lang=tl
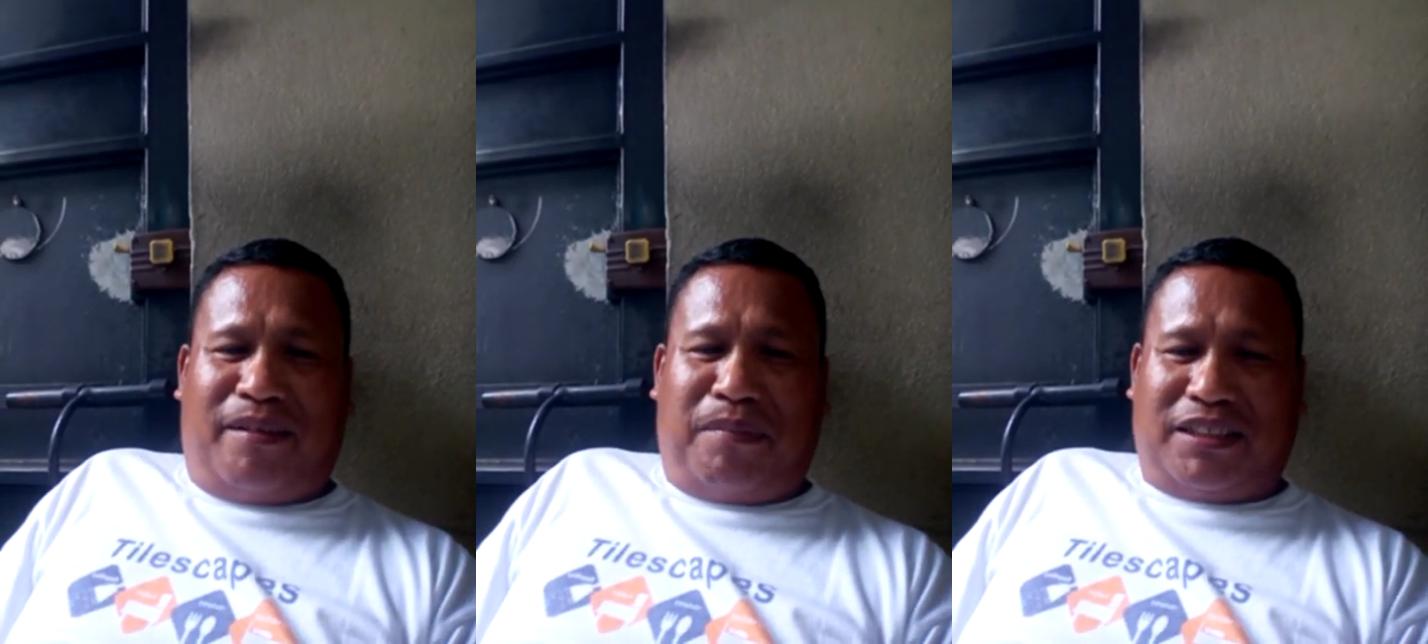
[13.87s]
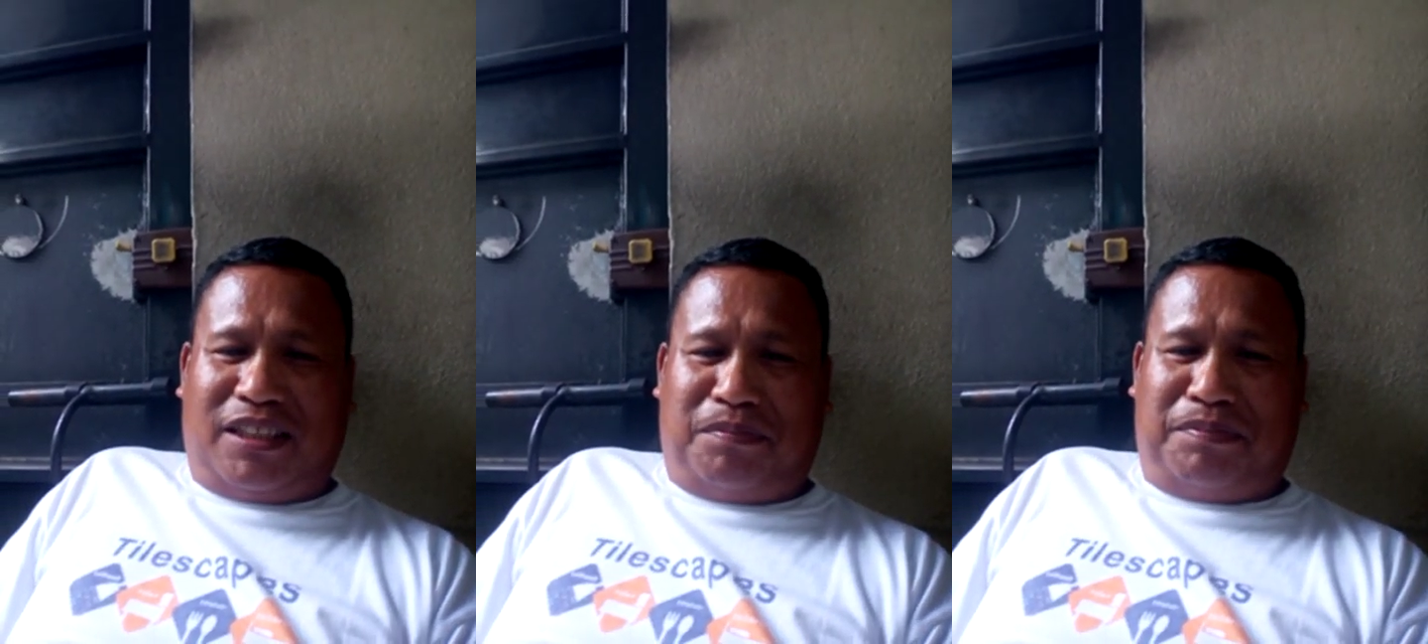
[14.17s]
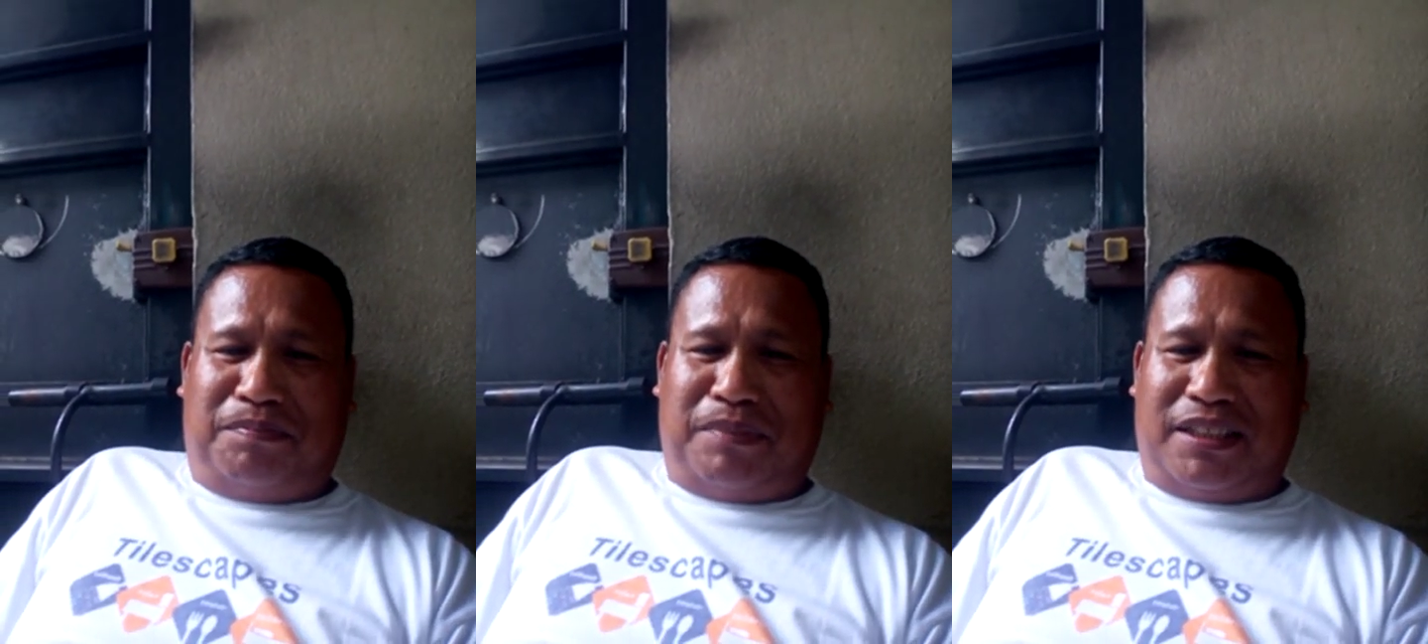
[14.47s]
Kasi
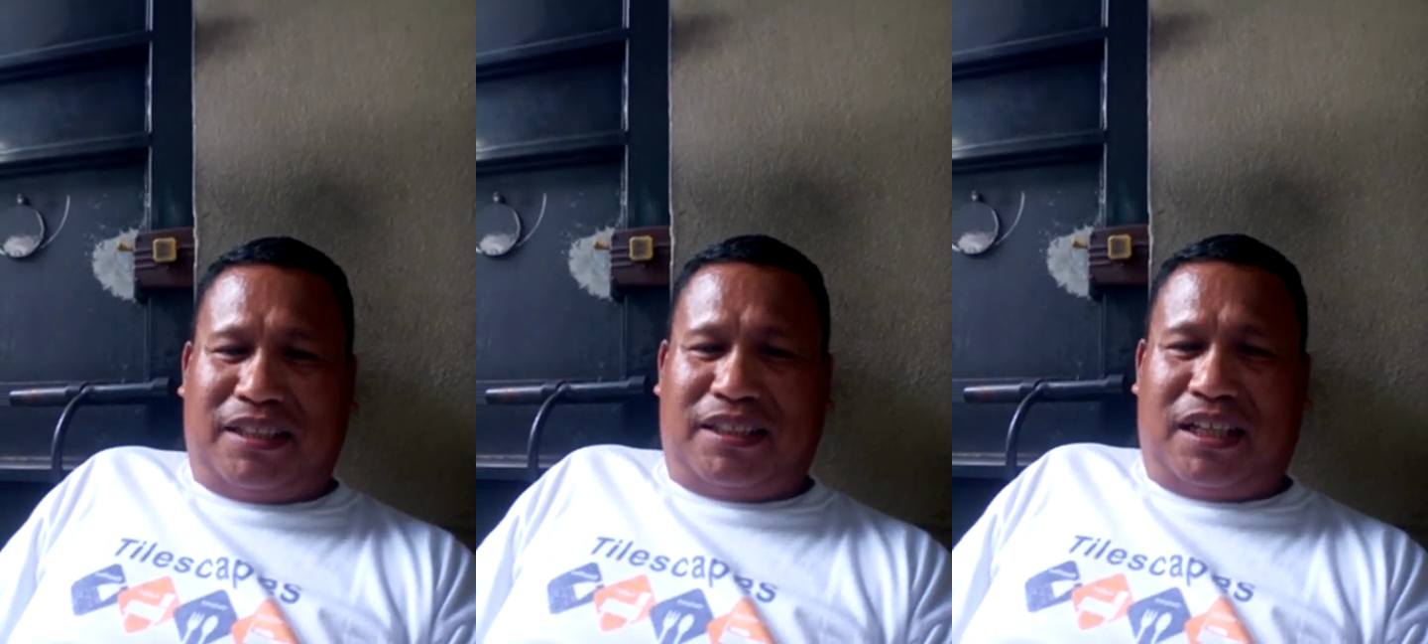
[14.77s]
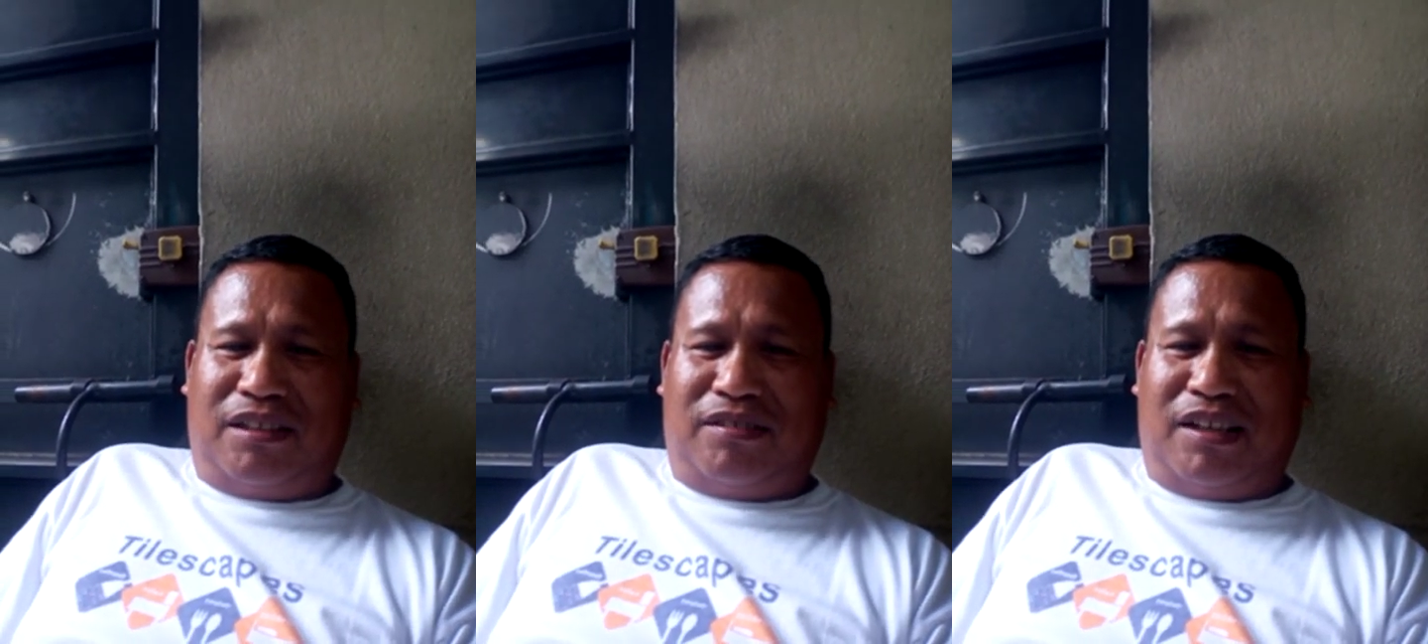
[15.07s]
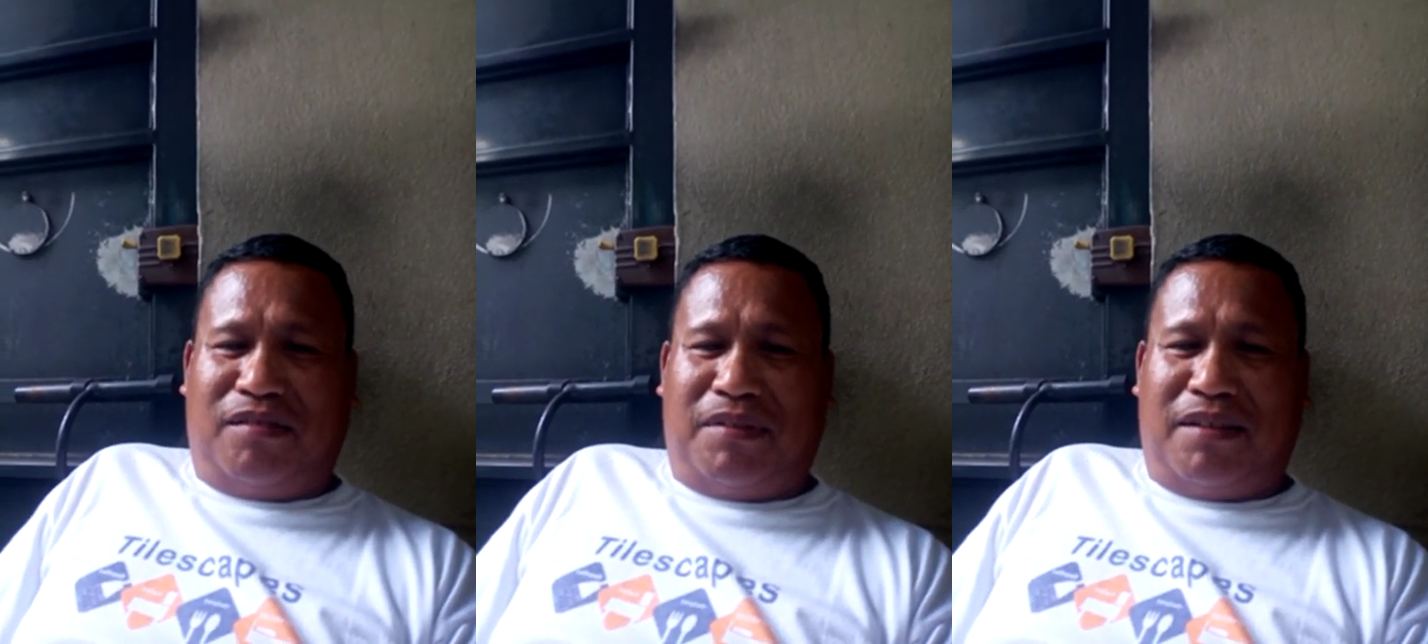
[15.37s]
pasensyahan nyo
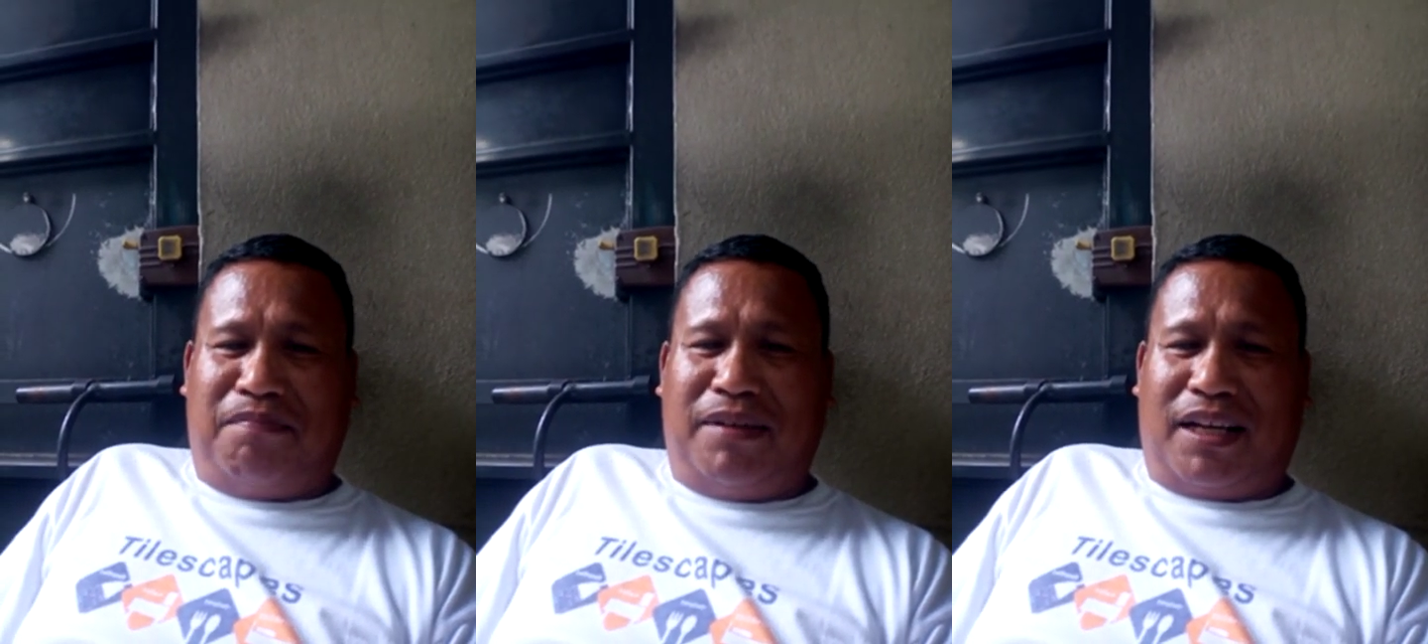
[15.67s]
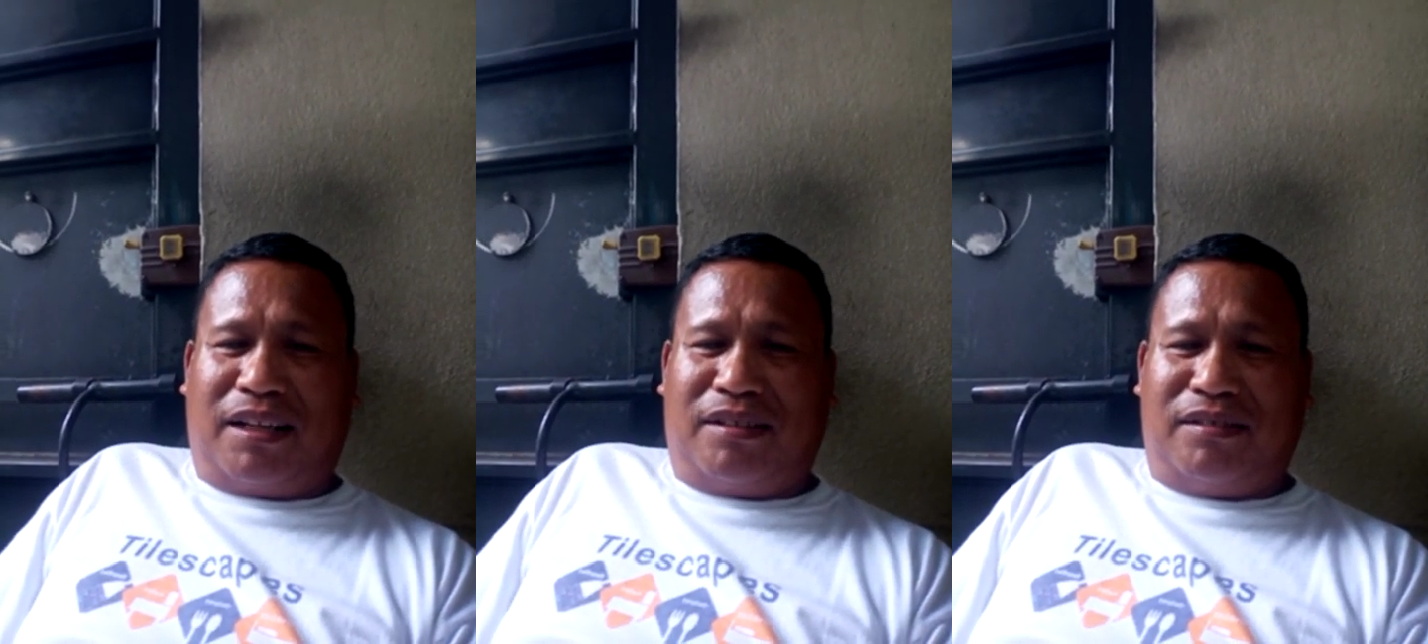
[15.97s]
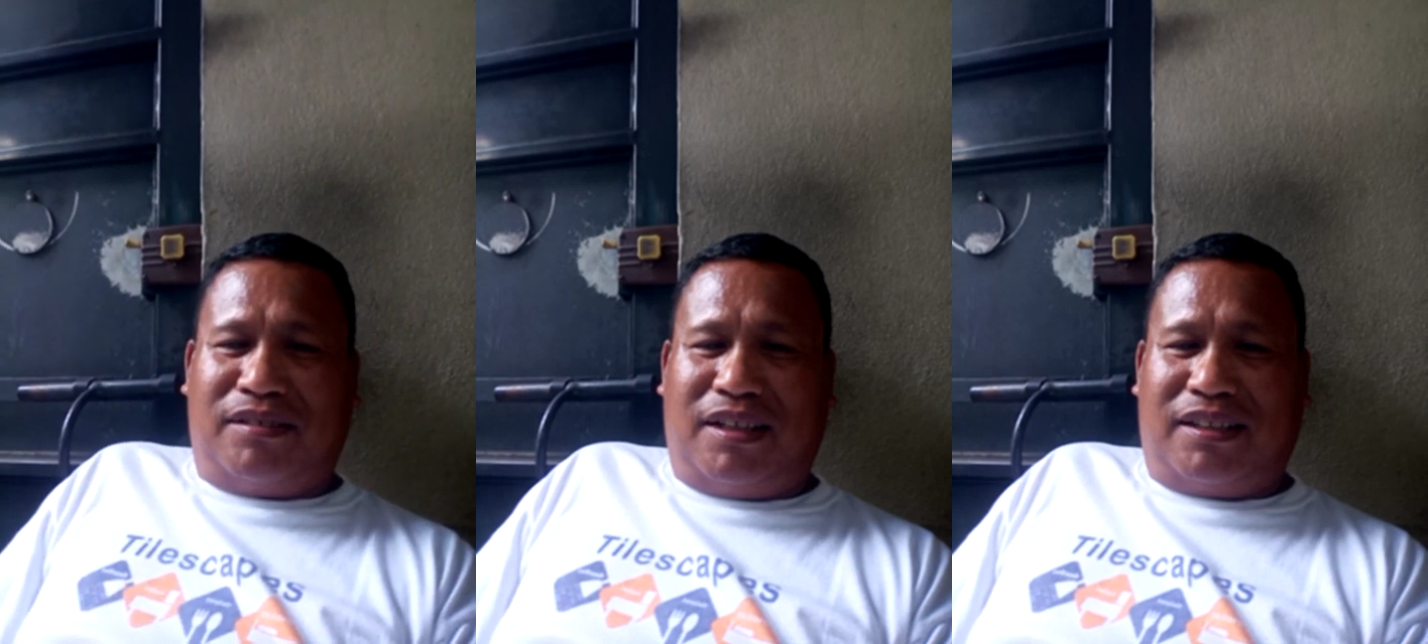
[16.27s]
na yung mga vlog ko
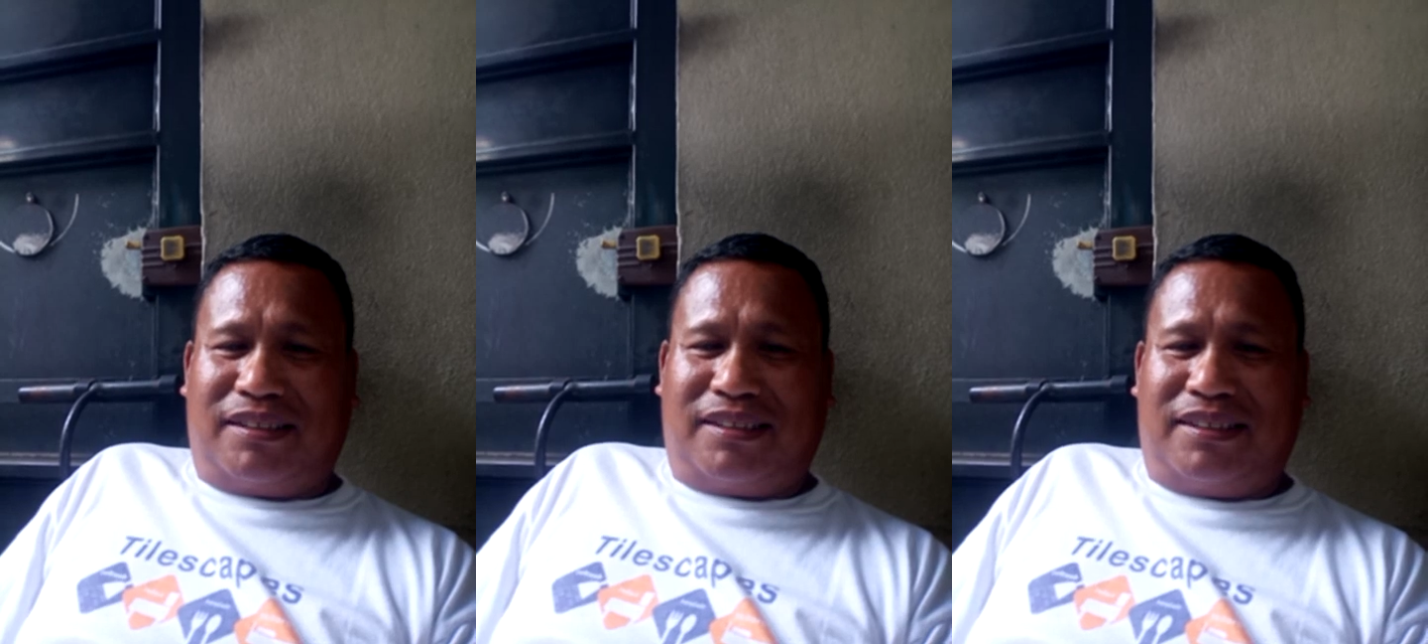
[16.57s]
At